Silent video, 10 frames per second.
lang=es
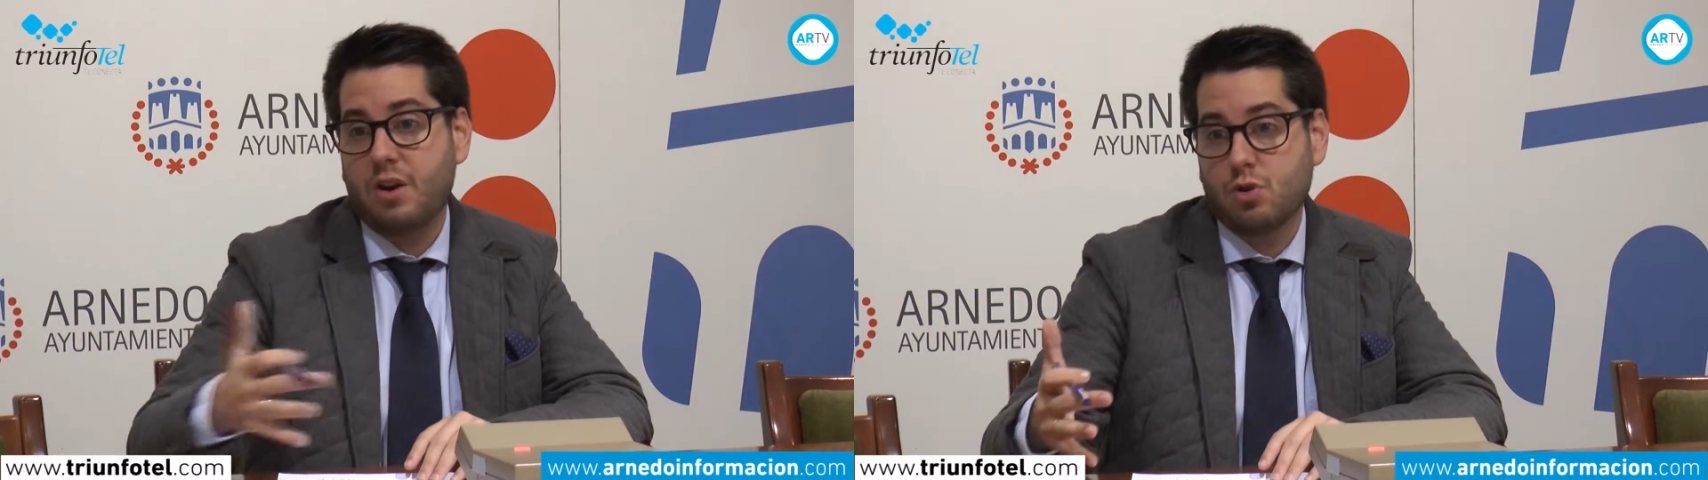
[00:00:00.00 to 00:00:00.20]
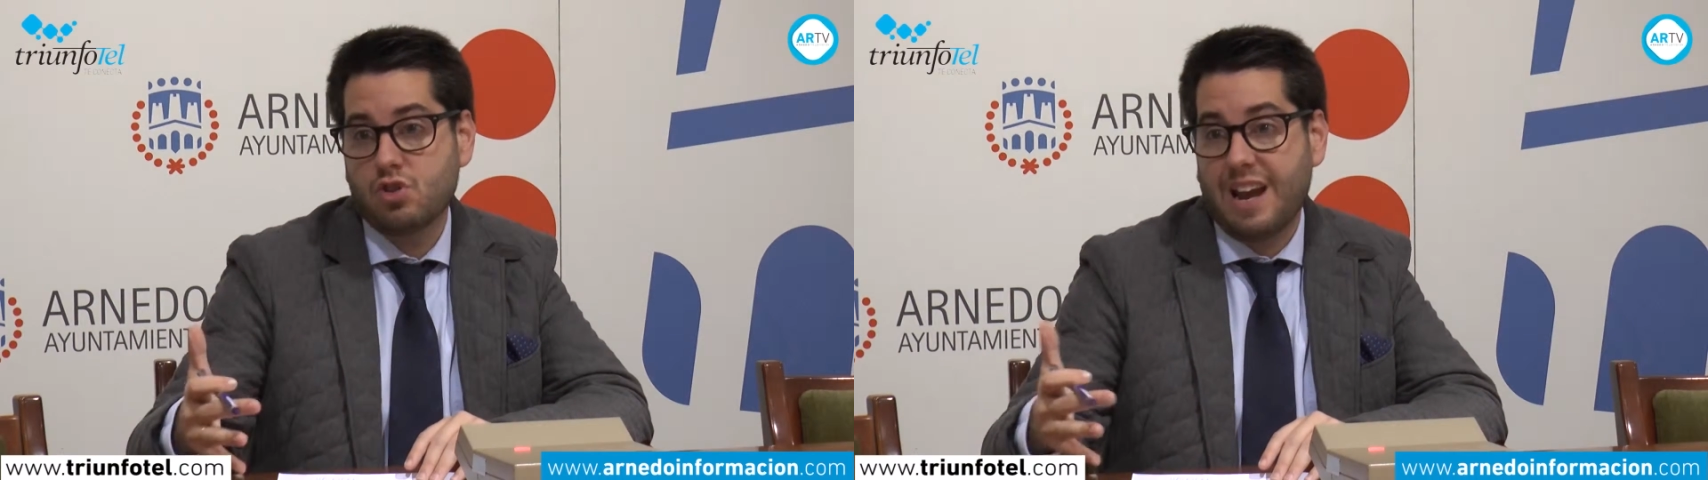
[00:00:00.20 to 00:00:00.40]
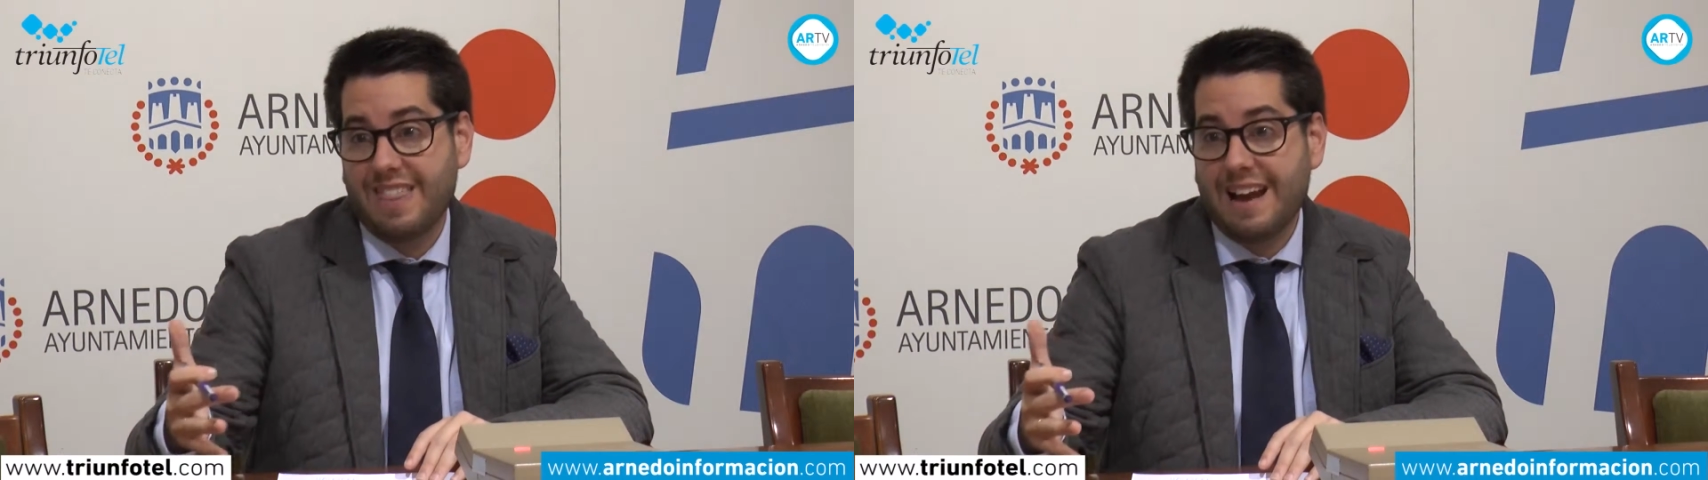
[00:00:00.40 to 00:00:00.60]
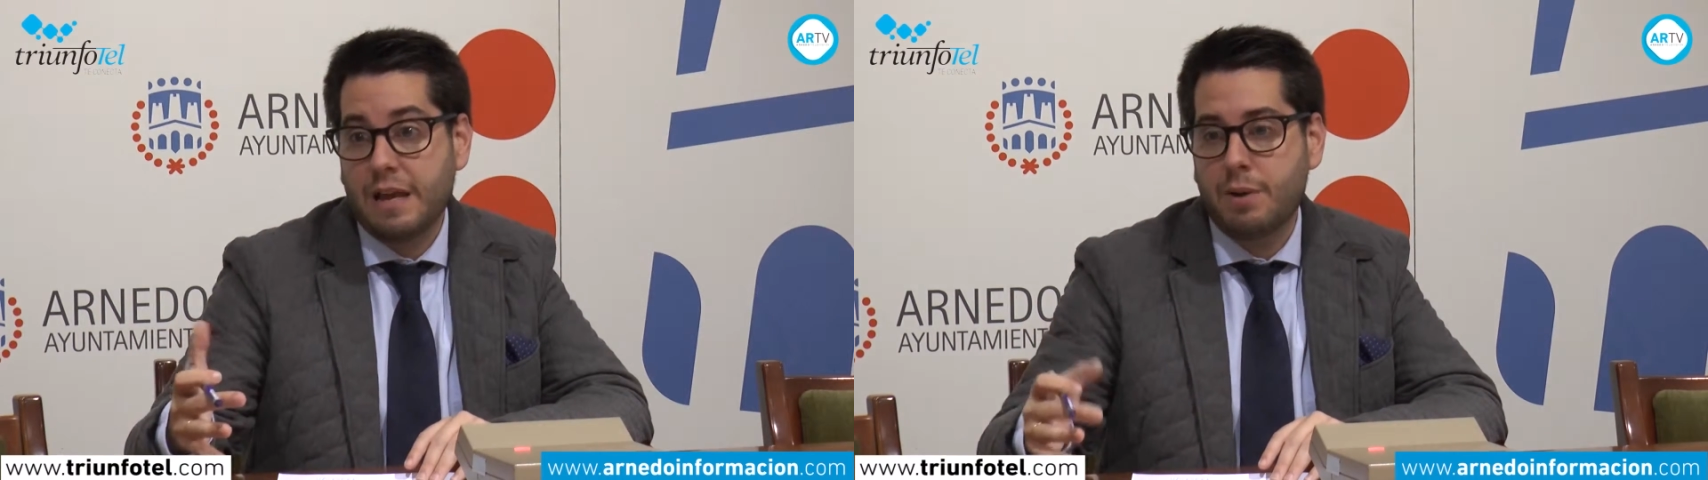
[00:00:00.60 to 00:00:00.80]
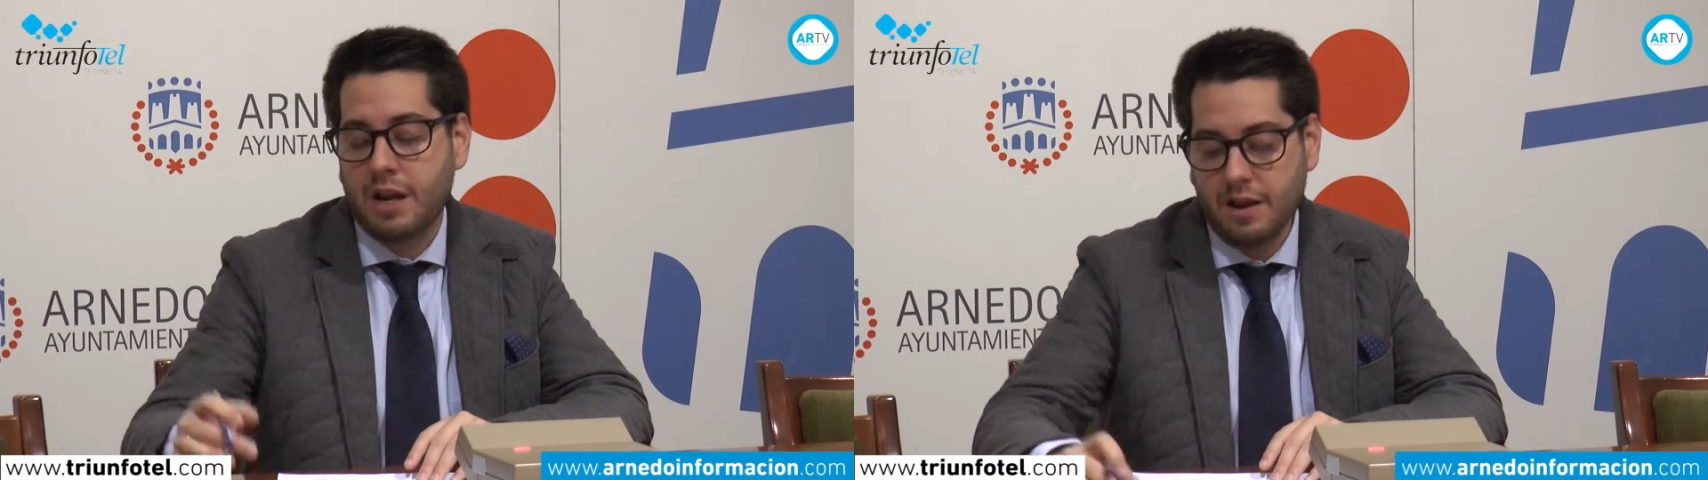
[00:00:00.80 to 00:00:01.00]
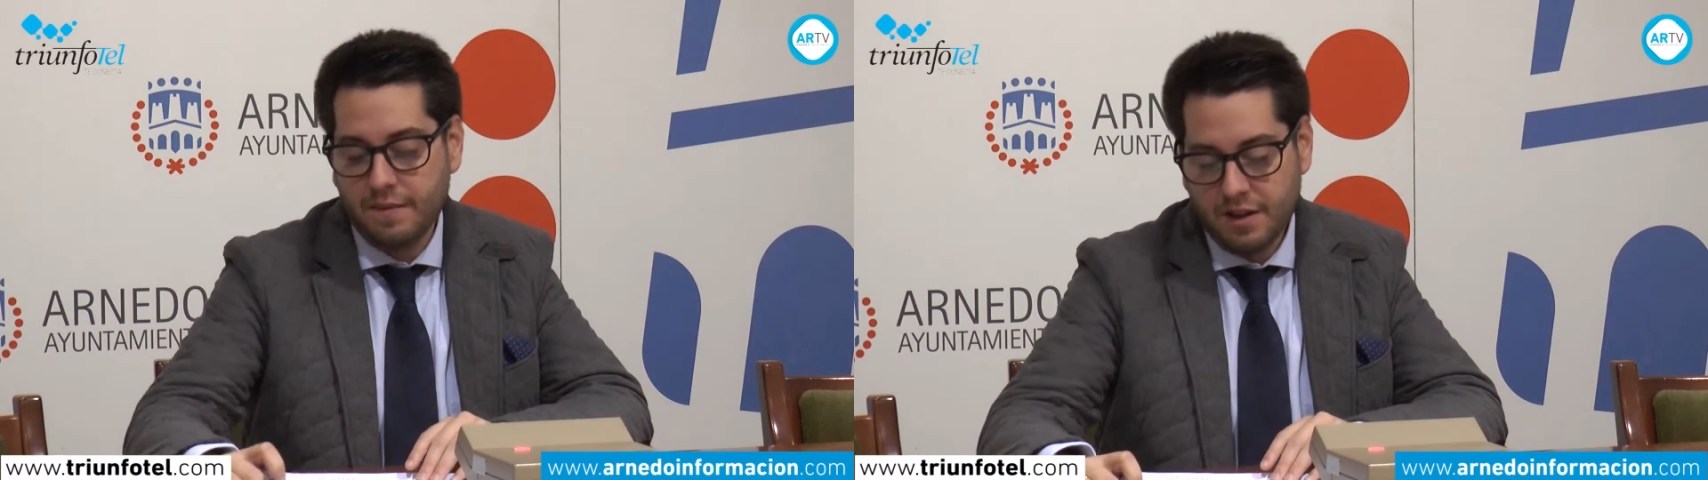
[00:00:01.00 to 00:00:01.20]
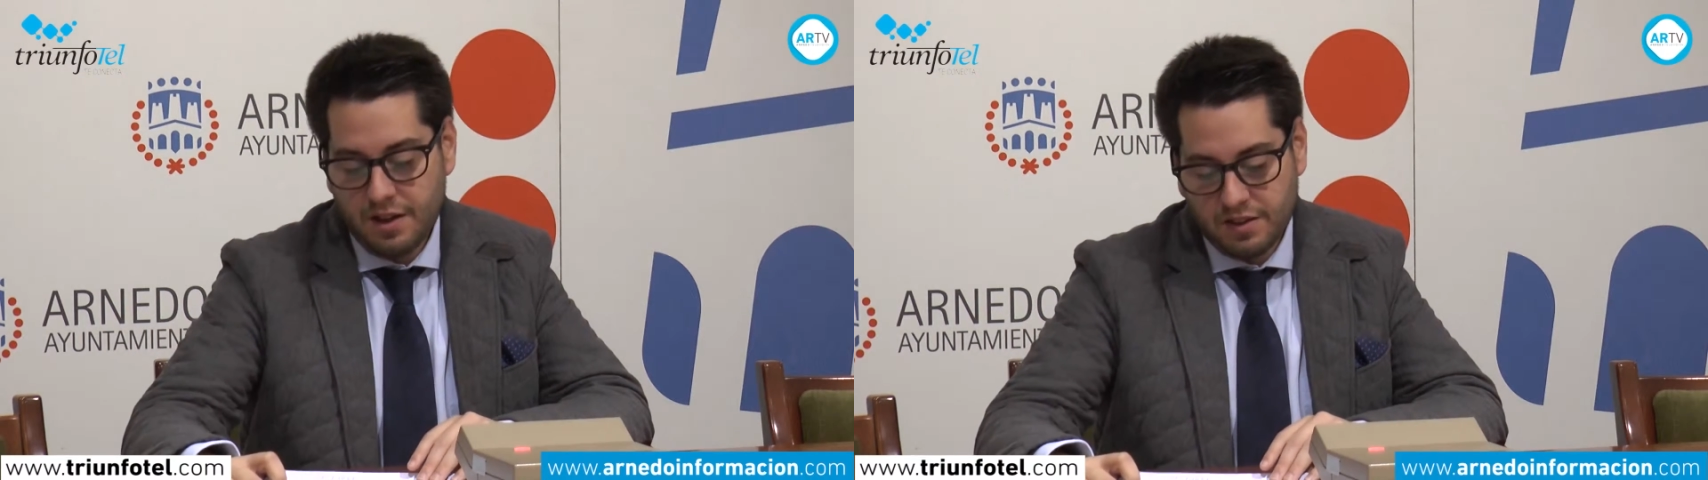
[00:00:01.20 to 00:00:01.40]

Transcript: nos queda libre